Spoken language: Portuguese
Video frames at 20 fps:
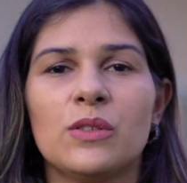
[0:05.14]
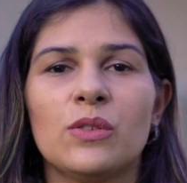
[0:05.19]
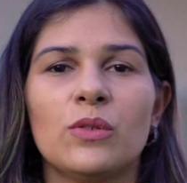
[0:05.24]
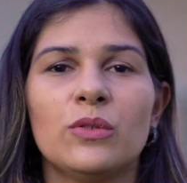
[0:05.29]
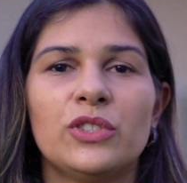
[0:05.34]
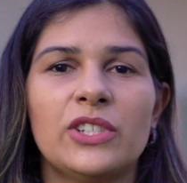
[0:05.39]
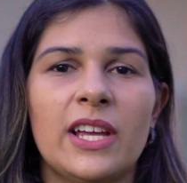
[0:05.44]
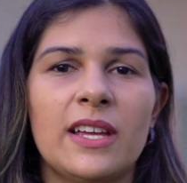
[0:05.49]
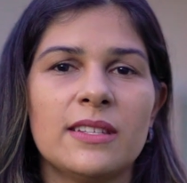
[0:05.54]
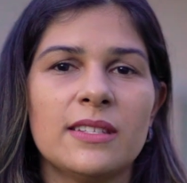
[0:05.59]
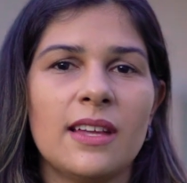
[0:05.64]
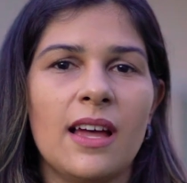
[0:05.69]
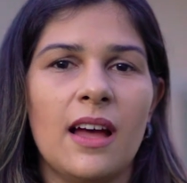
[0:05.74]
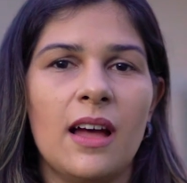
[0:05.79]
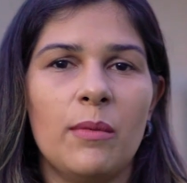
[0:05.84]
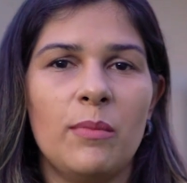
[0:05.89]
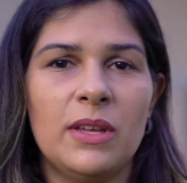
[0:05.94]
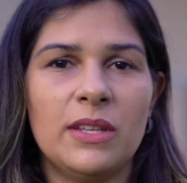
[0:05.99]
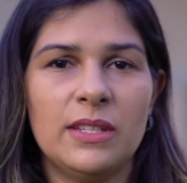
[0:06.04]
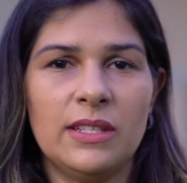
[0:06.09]
sou Jéssica
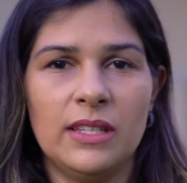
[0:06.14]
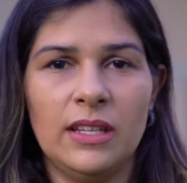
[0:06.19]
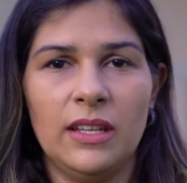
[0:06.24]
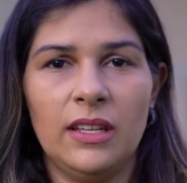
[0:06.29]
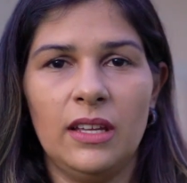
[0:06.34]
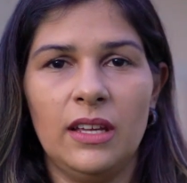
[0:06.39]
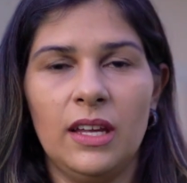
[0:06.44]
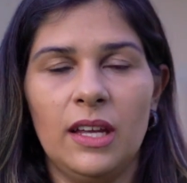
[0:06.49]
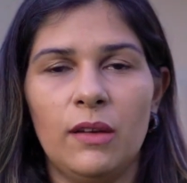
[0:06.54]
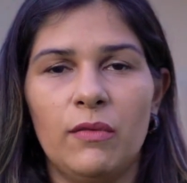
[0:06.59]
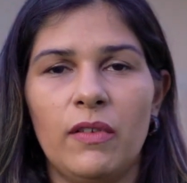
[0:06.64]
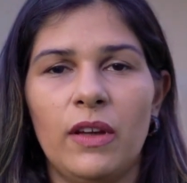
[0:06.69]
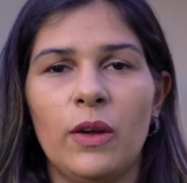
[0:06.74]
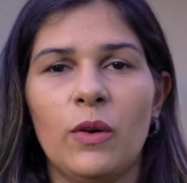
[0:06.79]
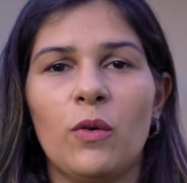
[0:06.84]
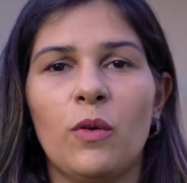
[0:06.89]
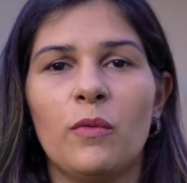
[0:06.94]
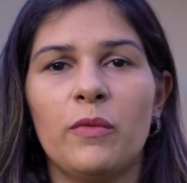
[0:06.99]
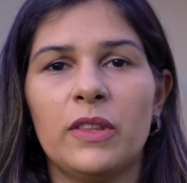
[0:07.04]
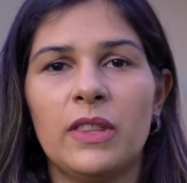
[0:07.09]
Rabessini e
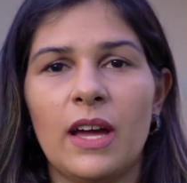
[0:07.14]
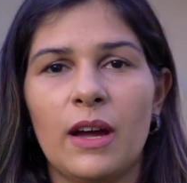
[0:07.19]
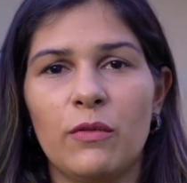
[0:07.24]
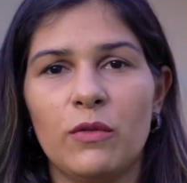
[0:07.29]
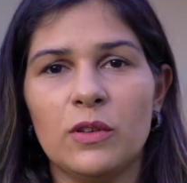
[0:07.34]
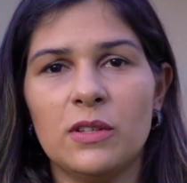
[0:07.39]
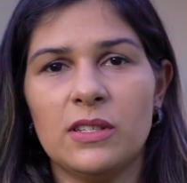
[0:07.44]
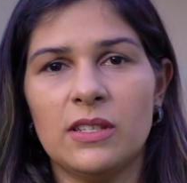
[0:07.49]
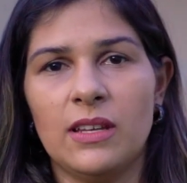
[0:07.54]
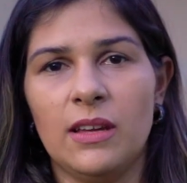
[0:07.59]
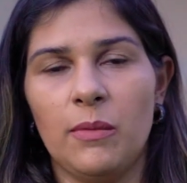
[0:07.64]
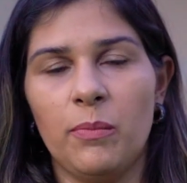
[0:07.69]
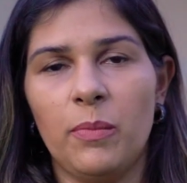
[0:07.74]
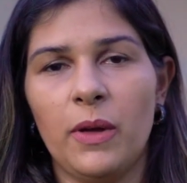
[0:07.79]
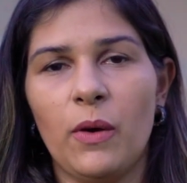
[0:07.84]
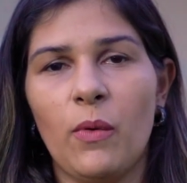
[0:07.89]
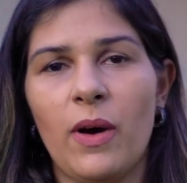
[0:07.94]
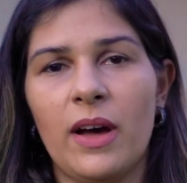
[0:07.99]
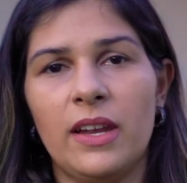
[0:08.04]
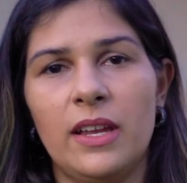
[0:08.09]
venho convidar você,
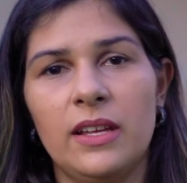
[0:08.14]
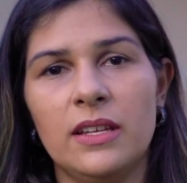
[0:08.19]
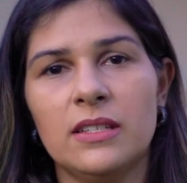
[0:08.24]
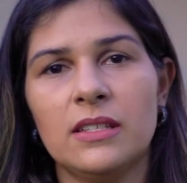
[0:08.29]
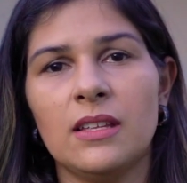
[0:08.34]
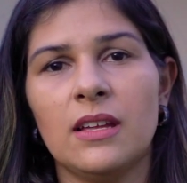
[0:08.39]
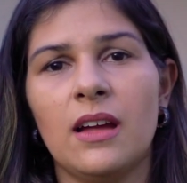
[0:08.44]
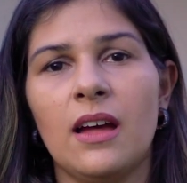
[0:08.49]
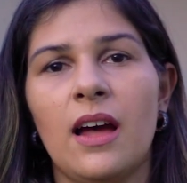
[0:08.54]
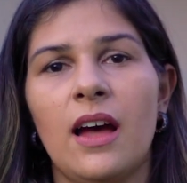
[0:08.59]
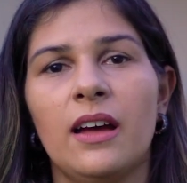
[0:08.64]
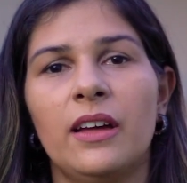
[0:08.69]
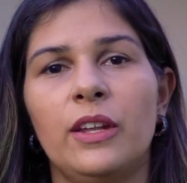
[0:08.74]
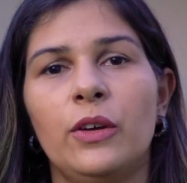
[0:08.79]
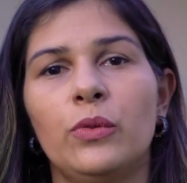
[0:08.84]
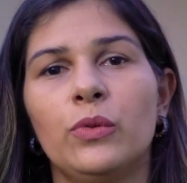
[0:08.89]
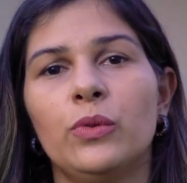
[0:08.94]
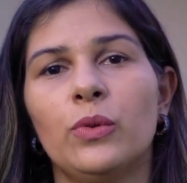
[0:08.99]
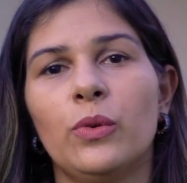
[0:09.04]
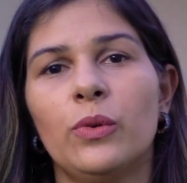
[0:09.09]
pecuarista,
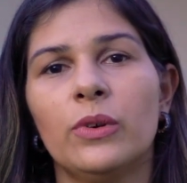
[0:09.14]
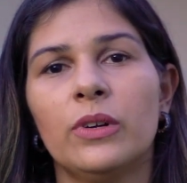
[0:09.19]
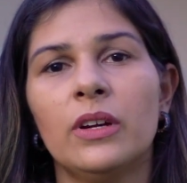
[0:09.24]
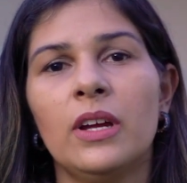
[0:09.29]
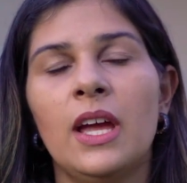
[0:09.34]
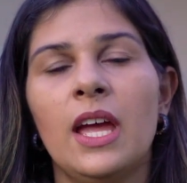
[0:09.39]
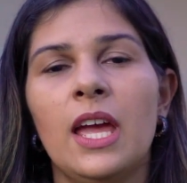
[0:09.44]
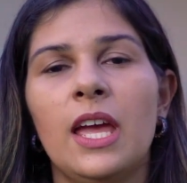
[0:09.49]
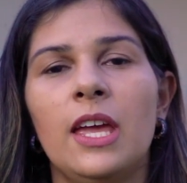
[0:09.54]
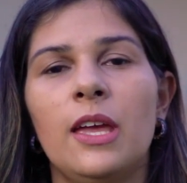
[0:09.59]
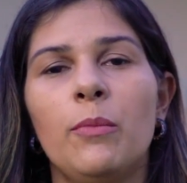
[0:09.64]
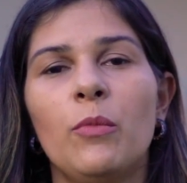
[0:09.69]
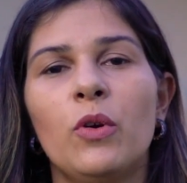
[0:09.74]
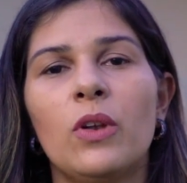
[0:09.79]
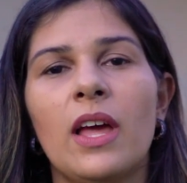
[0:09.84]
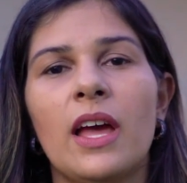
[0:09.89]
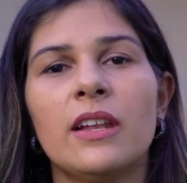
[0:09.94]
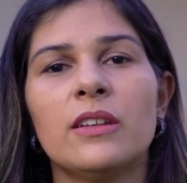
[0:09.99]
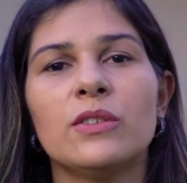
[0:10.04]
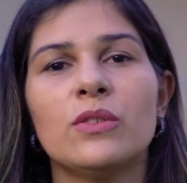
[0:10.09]
agricultor e
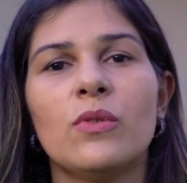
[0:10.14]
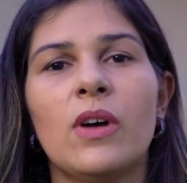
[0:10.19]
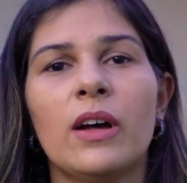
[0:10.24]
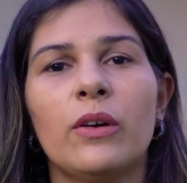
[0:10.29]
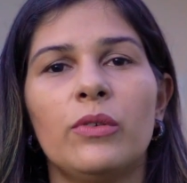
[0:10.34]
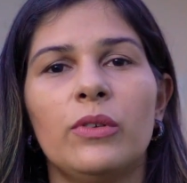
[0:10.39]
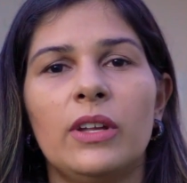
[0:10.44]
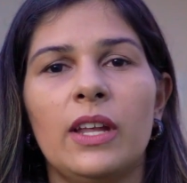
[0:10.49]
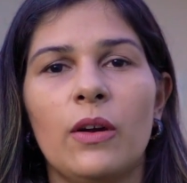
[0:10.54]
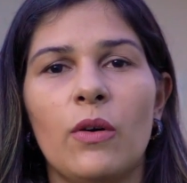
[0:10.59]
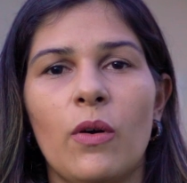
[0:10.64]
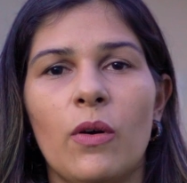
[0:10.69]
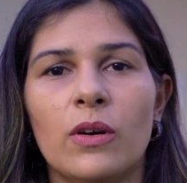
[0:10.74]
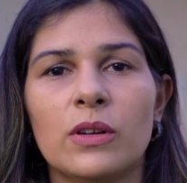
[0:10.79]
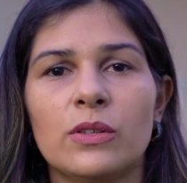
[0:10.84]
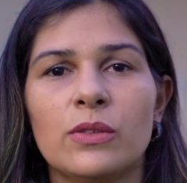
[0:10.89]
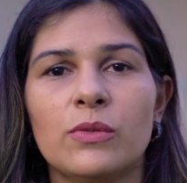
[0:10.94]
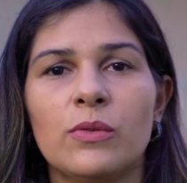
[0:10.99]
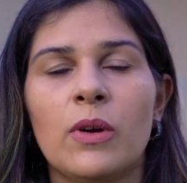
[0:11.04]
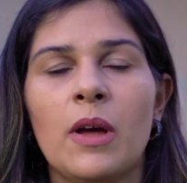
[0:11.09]
mulheres do
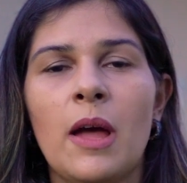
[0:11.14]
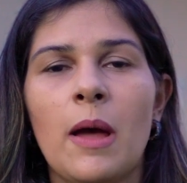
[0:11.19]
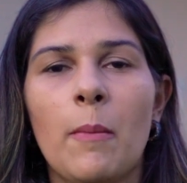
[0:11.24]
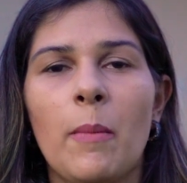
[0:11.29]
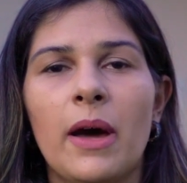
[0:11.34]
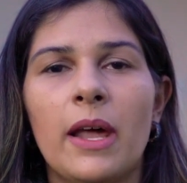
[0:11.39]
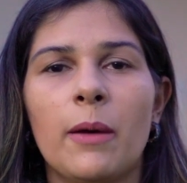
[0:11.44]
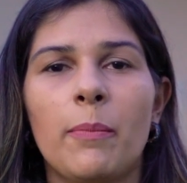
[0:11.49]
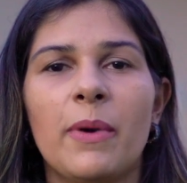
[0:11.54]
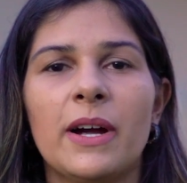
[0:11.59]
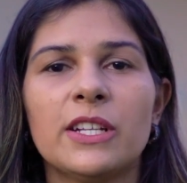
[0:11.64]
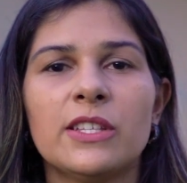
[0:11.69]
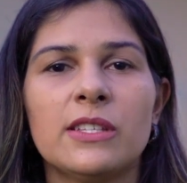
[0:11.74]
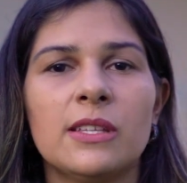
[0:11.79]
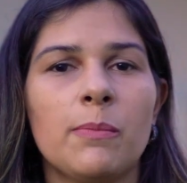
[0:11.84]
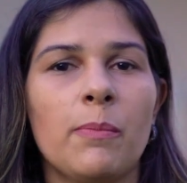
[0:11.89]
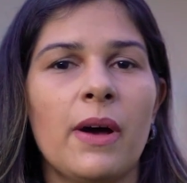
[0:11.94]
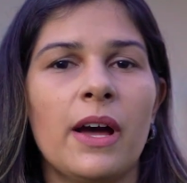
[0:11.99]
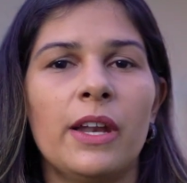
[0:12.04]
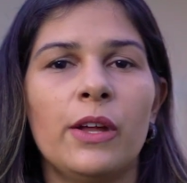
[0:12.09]
agronegócio, para
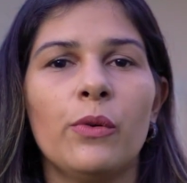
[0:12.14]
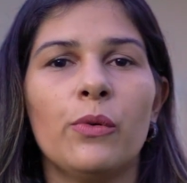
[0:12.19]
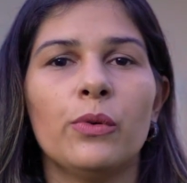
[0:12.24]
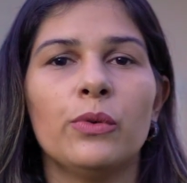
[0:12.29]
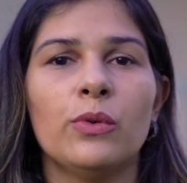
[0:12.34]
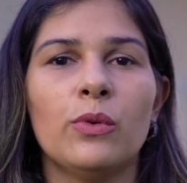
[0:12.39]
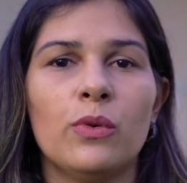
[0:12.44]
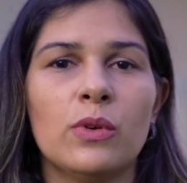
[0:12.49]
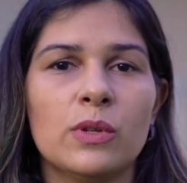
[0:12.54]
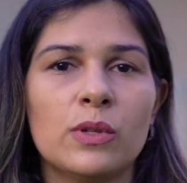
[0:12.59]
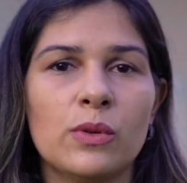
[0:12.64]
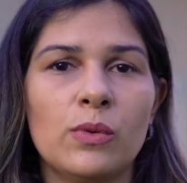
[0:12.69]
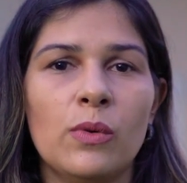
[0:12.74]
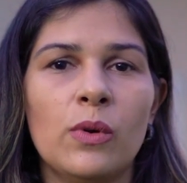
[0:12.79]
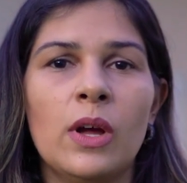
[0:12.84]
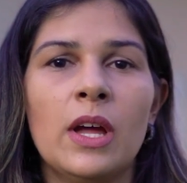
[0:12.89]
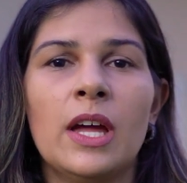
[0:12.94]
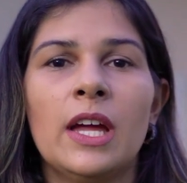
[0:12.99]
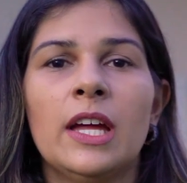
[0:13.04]
participarem conosco